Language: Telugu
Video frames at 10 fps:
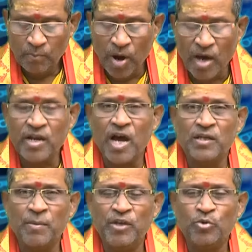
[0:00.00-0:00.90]
భార్య
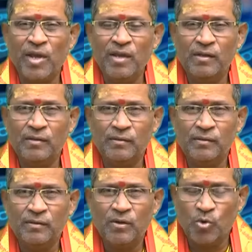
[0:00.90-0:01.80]
సమేతుడై
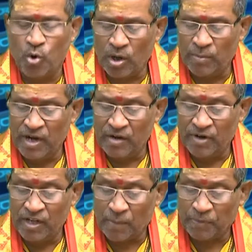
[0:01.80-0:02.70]

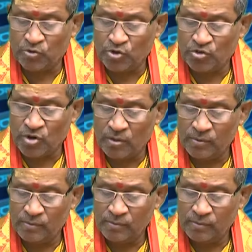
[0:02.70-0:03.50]
ఘోరమైనటువంటి తపస్సు చేశాడు